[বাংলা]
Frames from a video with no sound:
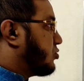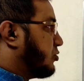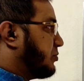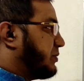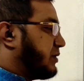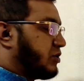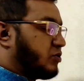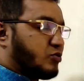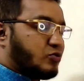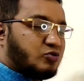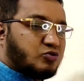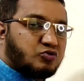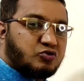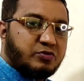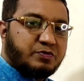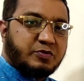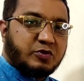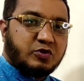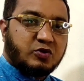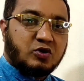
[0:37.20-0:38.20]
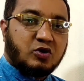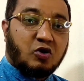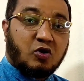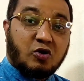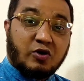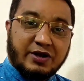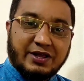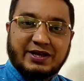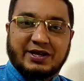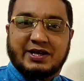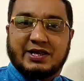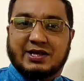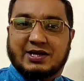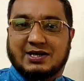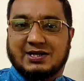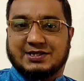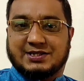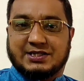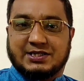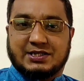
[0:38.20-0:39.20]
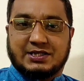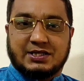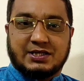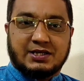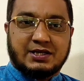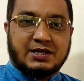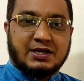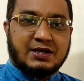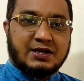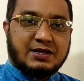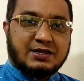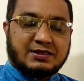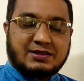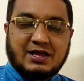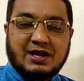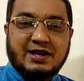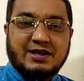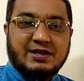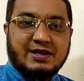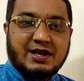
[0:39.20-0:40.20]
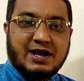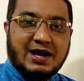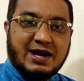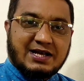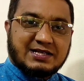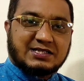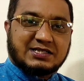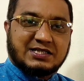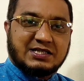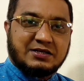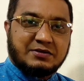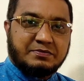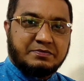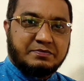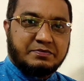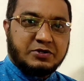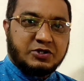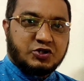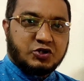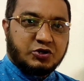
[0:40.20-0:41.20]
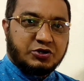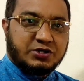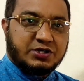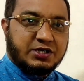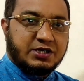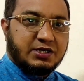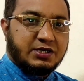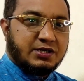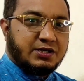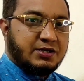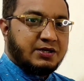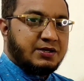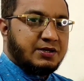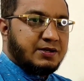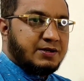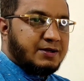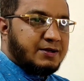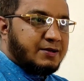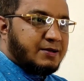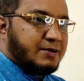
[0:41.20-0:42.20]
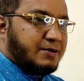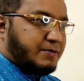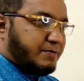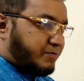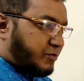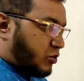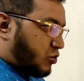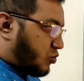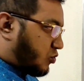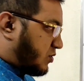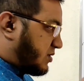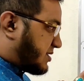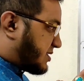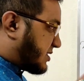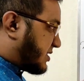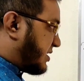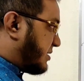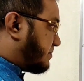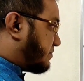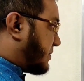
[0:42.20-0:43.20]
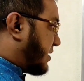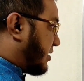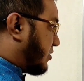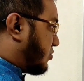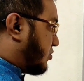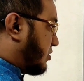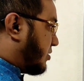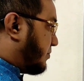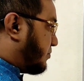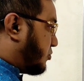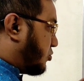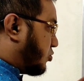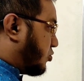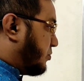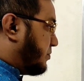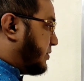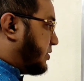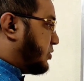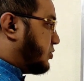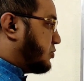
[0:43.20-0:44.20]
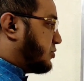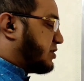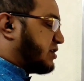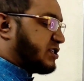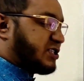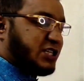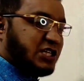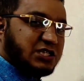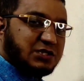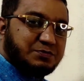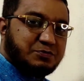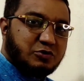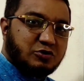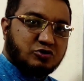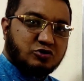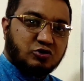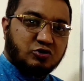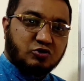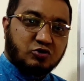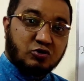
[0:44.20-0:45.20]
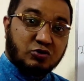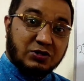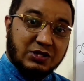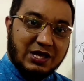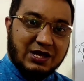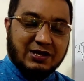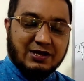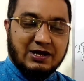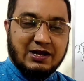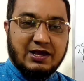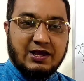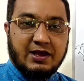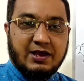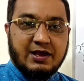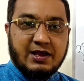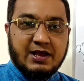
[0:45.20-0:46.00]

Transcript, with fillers: খুবই গুরুত্বপূর্ণ অনেকের কাছে তাই আজকের বিষয়টি কোন স্ক্রিপ্ট না করে পুরো ভিডিওটি শেষ পর্যন্ত দেখলে